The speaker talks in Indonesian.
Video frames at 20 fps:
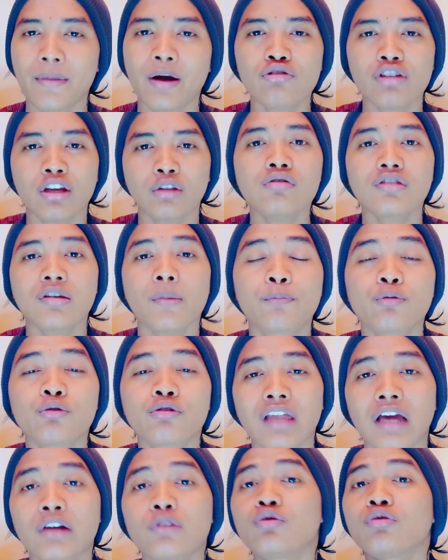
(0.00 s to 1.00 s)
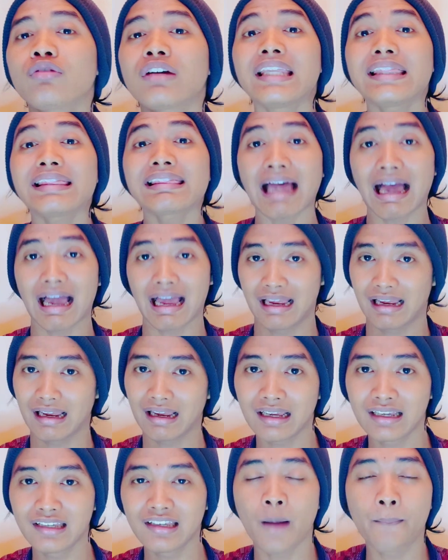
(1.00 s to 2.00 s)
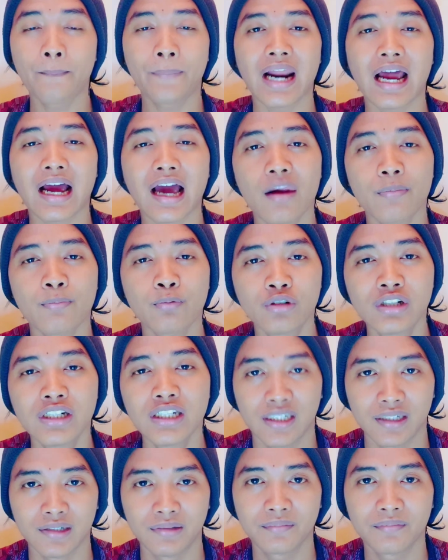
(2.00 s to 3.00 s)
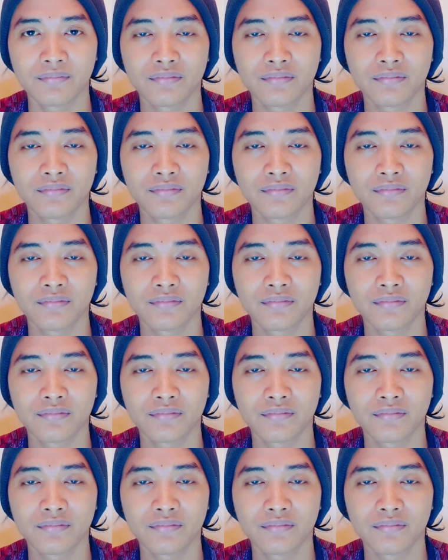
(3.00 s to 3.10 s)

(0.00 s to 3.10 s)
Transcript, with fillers: Manusia itu sebutan untuk kita yang berakal budi.